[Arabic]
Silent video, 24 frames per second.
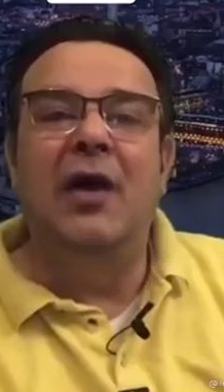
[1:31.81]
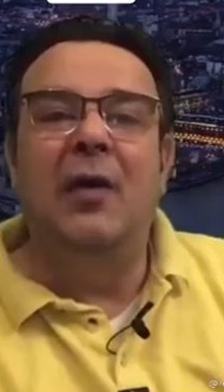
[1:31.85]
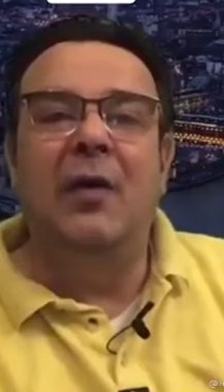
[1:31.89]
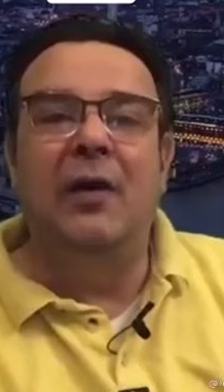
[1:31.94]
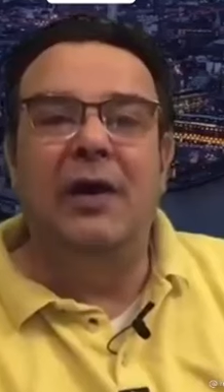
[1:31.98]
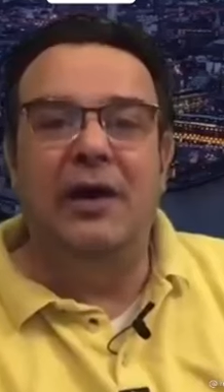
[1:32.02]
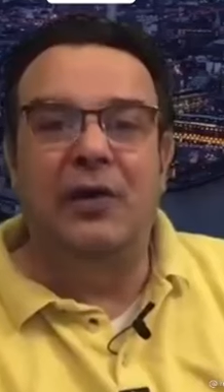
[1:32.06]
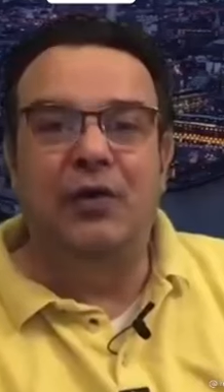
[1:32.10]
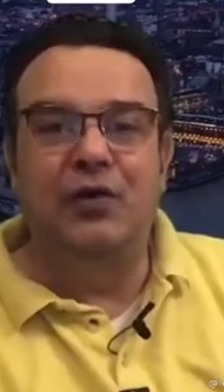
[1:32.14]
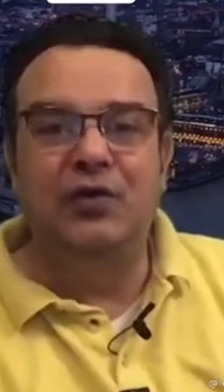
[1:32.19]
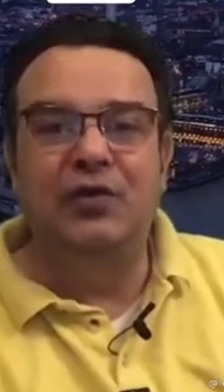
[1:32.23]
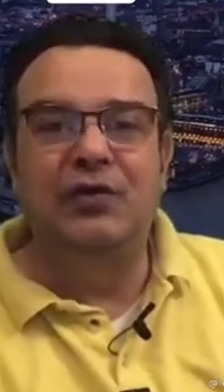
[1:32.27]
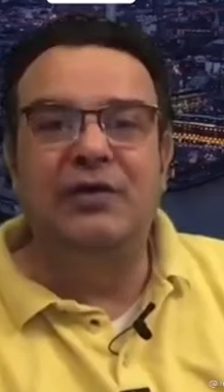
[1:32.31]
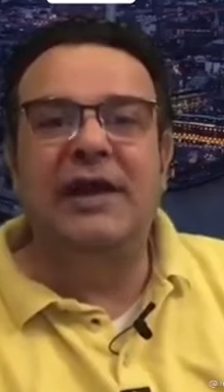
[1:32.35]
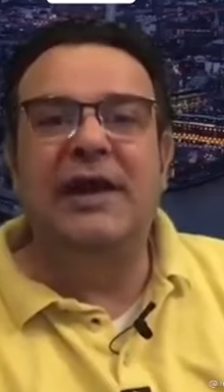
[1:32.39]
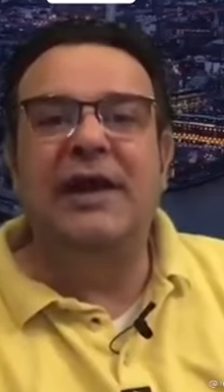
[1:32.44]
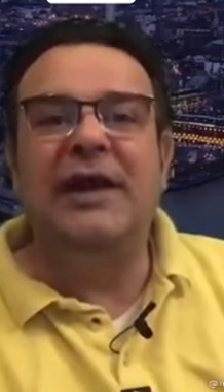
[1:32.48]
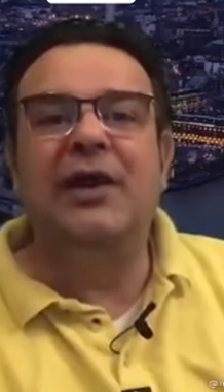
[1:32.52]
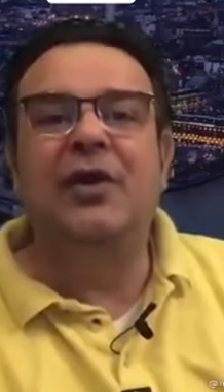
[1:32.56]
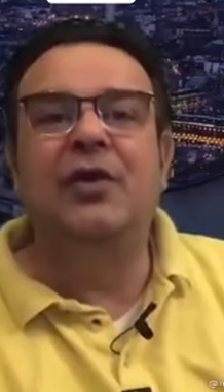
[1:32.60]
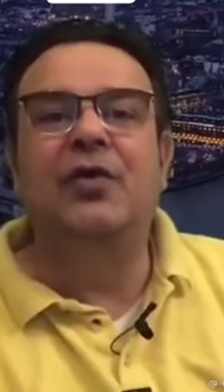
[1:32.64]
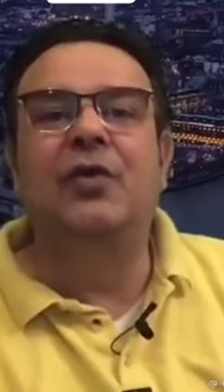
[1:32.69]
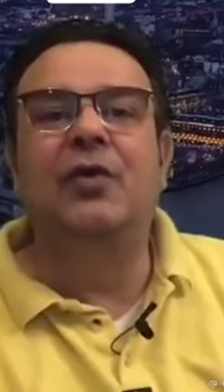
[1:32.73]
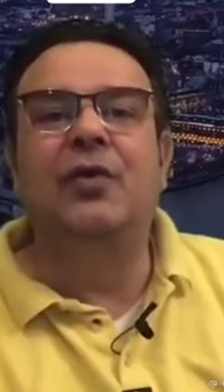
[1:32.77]
ويعود
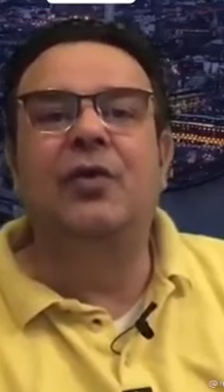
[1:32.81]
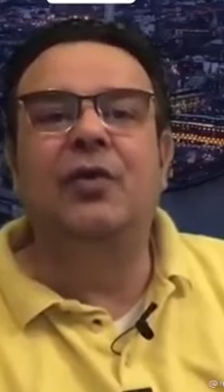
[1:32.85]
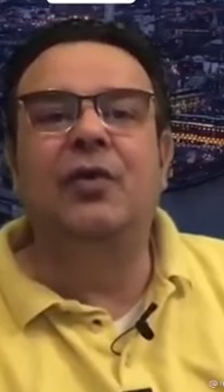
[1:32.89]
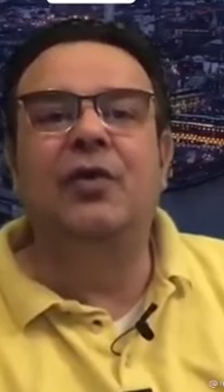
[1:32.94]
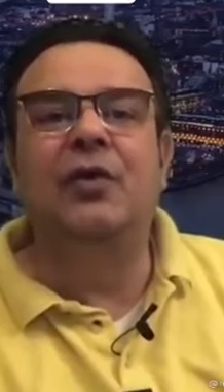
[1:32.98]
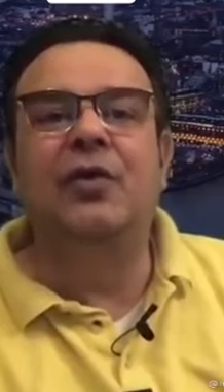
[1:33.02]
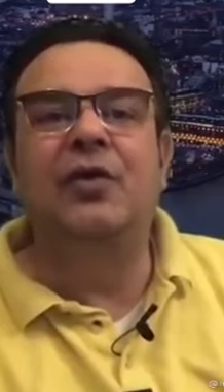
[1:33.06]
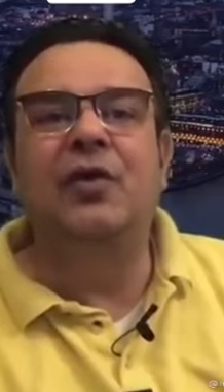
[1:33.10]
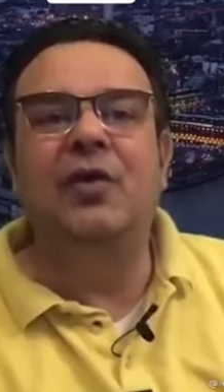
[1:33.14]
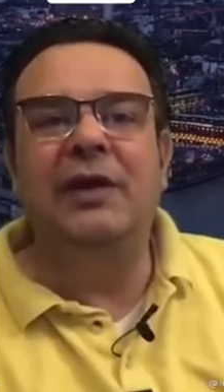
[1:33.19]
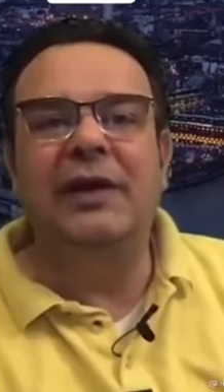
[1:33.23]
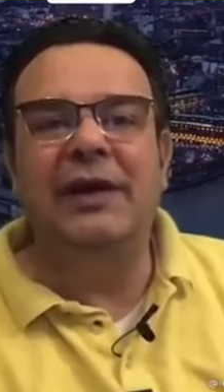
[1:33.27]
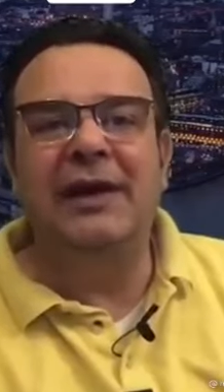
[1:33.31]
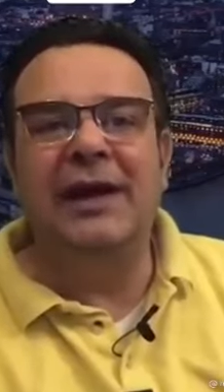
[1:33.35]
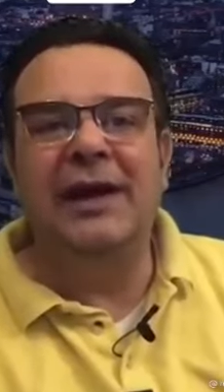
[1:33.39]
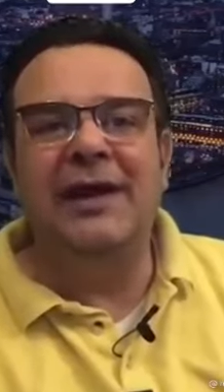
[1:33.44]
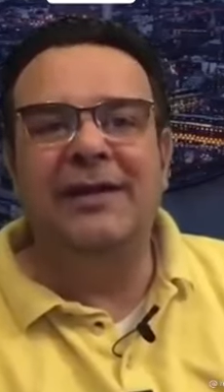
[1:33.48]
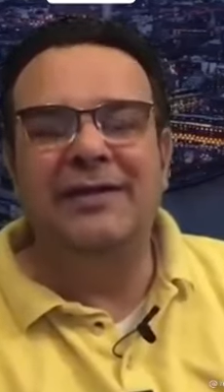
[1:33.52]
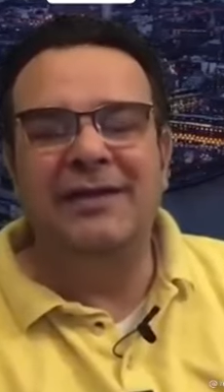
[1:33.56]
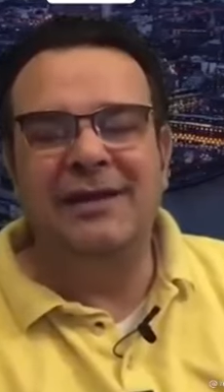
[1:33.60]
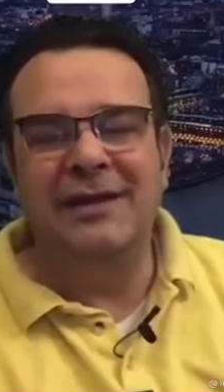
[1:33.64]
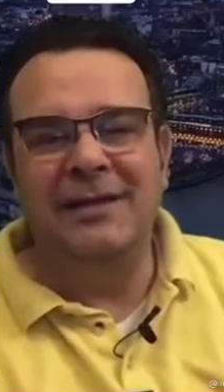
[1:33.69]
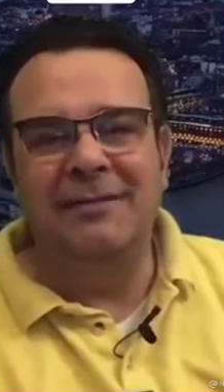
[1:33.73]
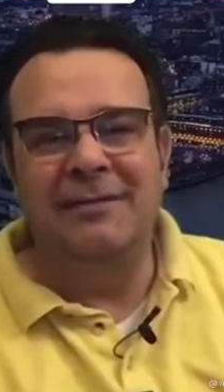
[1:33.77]
تاريخ وقوع
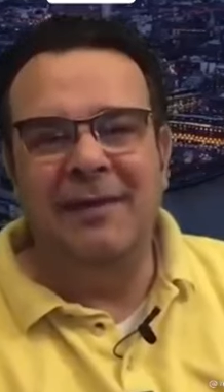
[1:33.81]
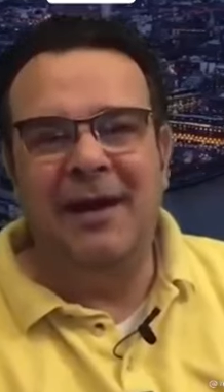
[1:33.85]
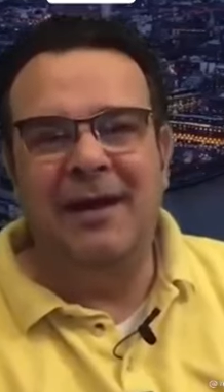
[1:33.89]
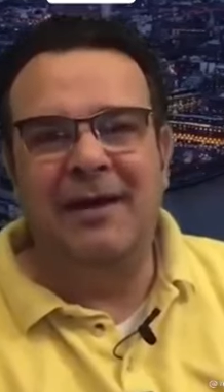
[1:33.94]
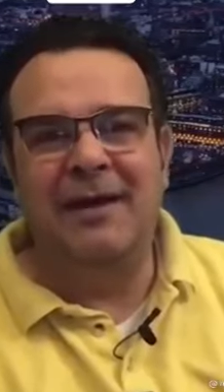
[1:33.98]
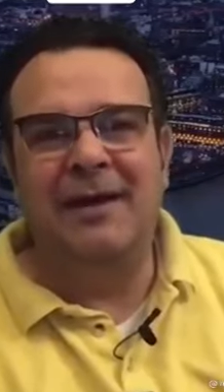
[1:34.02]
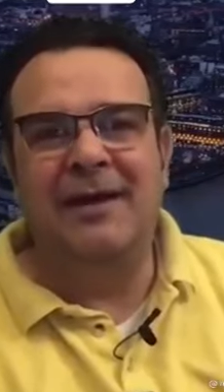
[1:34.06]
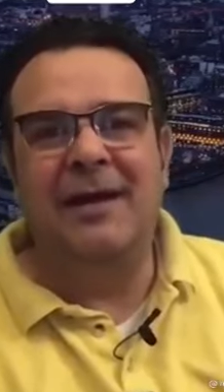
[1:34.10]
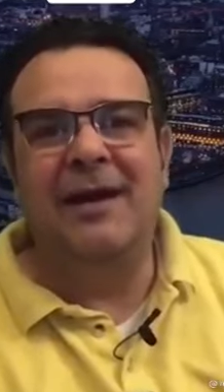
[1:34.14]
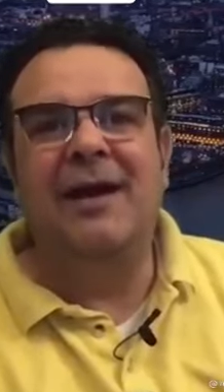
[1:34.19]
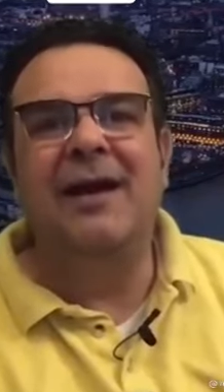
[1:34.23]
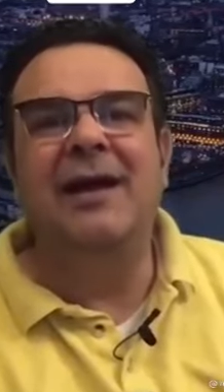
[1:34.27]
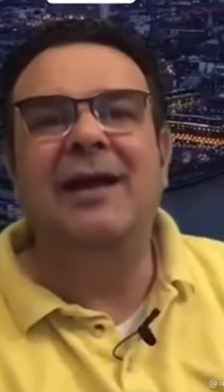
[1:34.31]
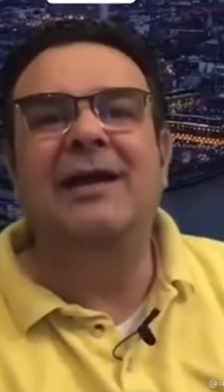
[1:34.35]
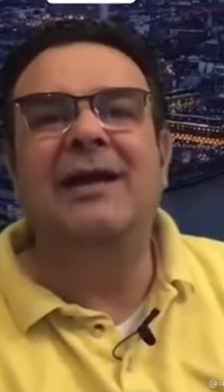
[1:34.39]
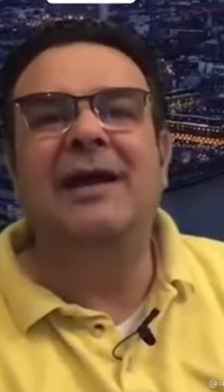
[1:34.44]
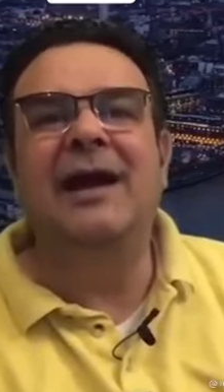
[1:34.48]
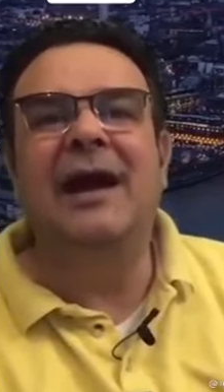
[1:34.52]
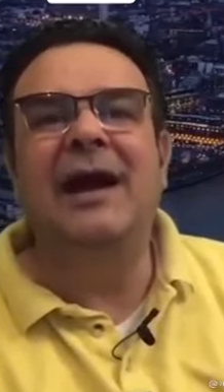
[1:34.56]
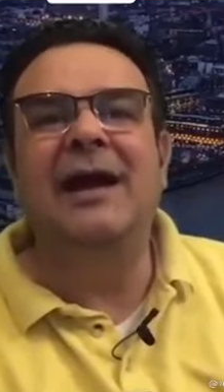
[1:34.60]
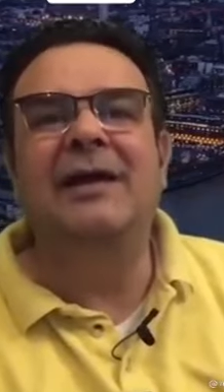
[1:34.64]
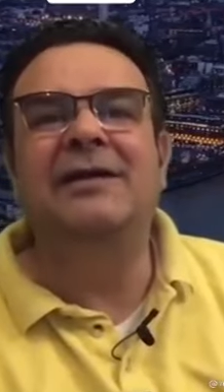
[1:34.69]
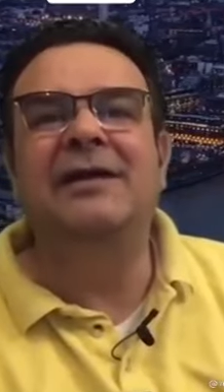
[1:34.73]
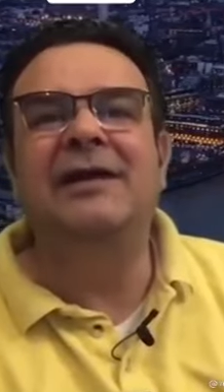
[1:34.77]
هذه المعركة إلى
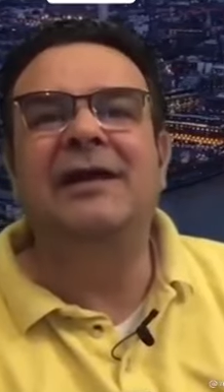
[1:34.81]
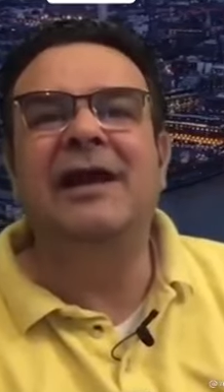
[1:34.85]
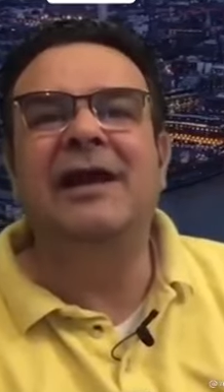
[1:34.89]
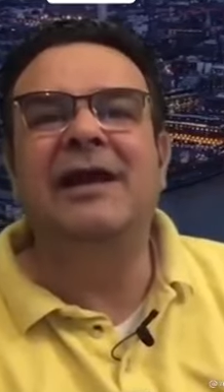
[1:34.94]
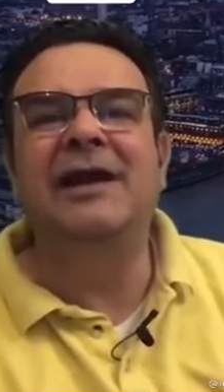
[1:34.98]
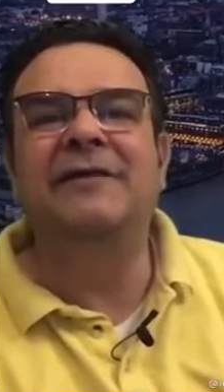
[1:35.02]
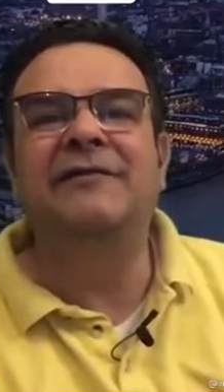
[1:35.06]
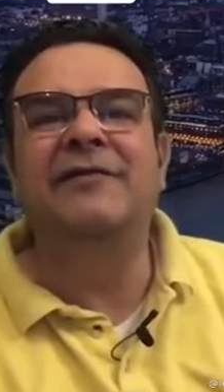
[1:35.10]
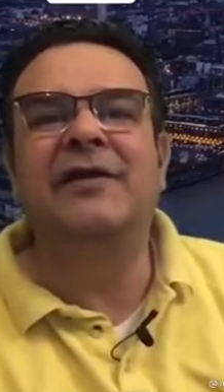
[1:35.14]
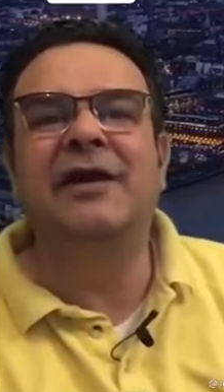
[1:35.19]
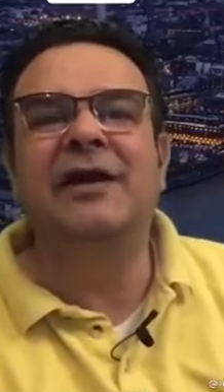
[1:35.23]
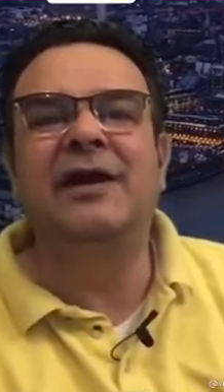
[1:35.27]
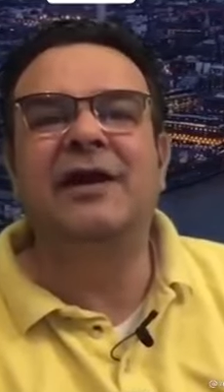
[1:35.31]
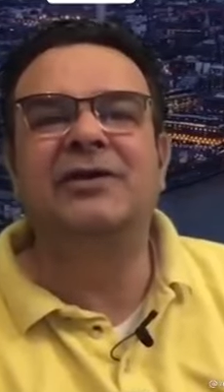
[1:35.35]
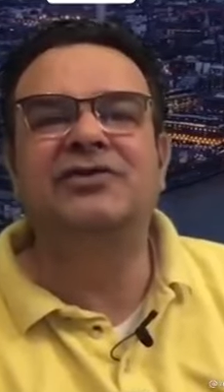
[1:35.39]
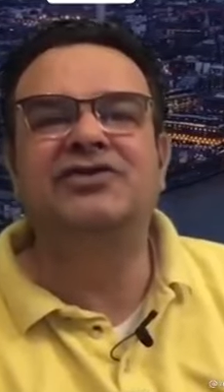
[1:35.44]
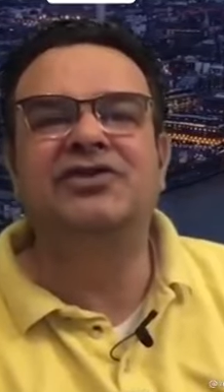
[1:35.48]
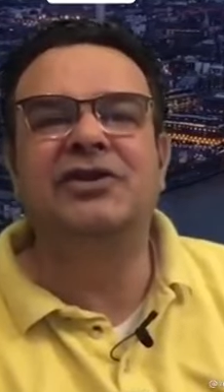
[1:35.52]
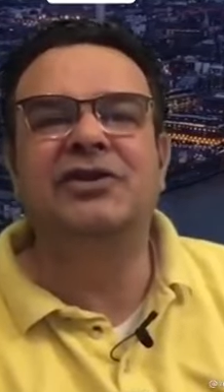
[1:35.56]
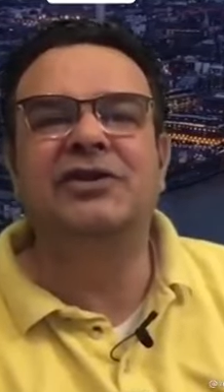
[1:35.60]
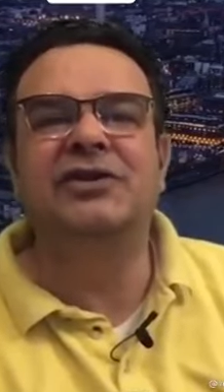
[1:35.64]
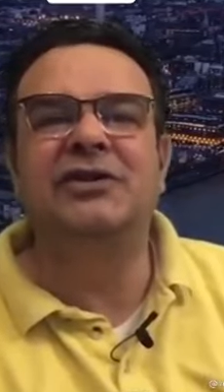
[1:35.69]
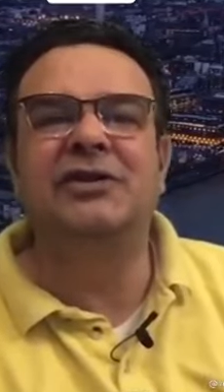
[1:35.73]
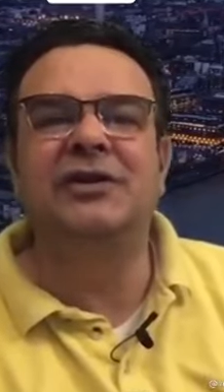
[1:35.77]
عهد الخليفة
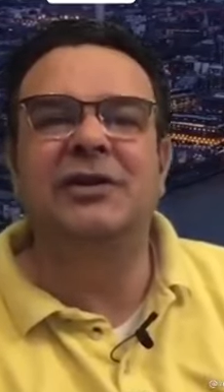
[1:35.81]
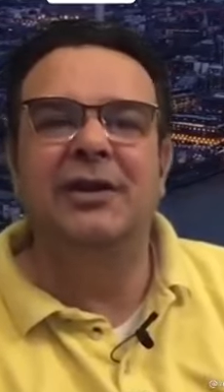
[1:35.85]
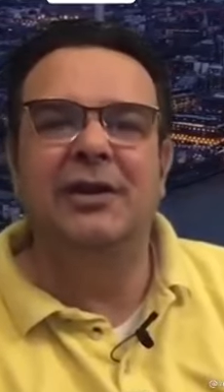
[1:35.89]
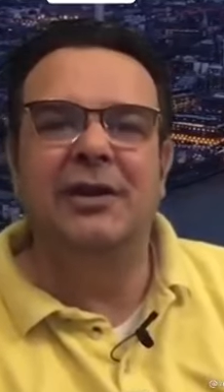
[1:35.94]
الراشد